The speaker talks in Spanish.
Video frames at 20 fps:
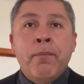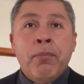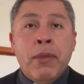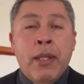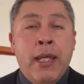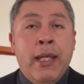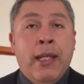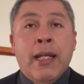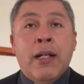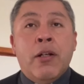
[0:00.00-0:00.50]

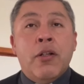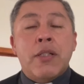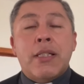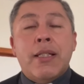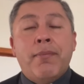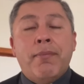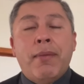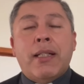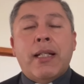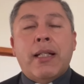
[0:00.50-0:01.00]
y que nos
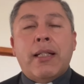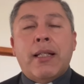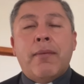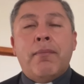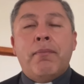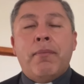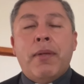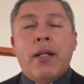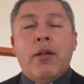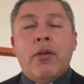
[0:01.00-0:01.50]
invita
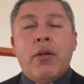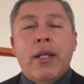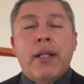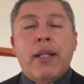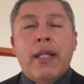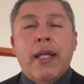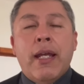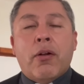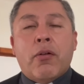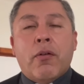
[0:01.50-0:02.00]
también hoy
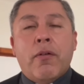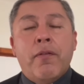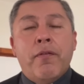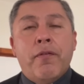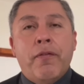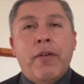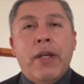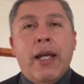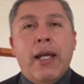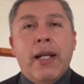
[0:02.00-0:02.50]
día a
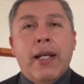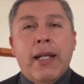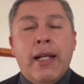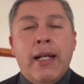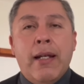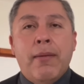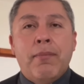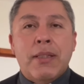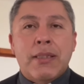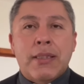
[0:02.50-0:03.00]
confiar en
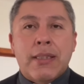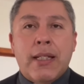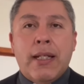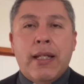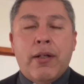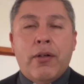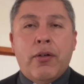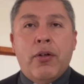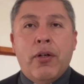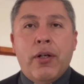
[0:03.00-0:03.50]
la
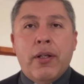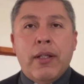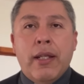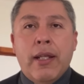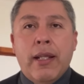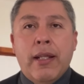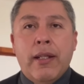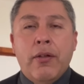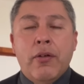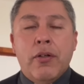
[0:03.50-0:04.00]
misericordia
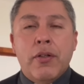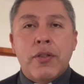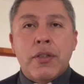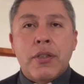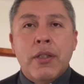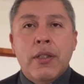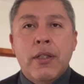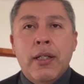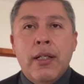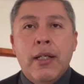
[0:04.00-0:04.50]
de Dios.
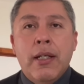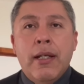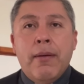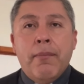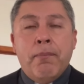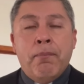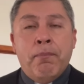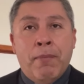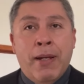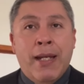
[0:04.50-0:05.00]

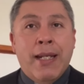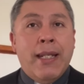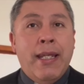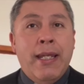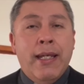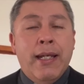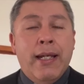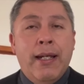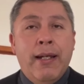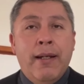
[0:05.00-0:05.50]

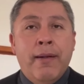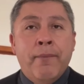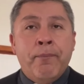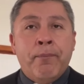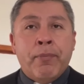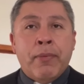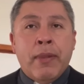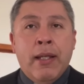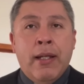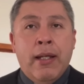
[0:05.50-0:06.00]
María,
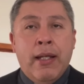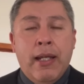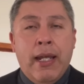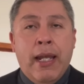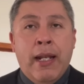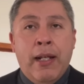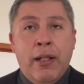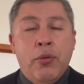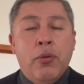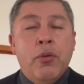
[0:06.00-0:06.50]

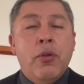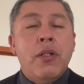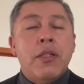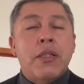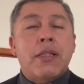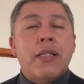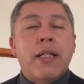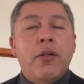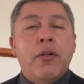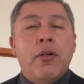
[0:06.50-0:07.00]
el
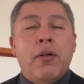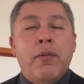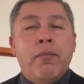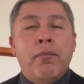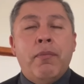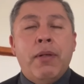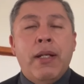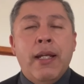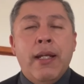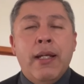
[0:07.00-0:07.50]
dulce
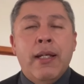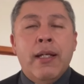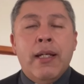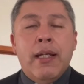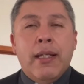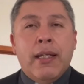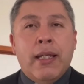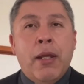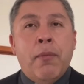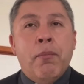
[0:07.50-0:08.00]
nombre
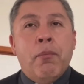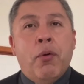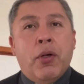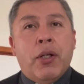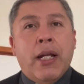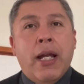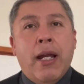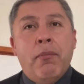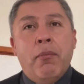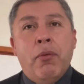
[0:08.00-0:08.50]
que
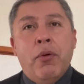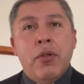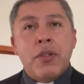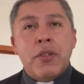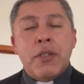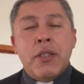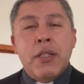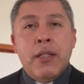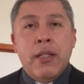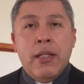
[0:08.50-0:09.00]

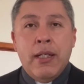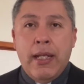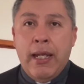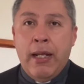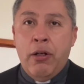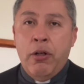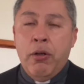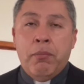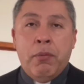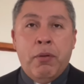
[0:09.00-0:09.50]
invocamos en
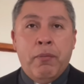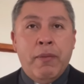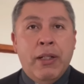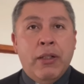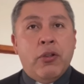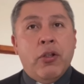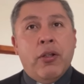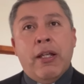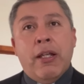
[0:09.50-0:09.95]
los momentos de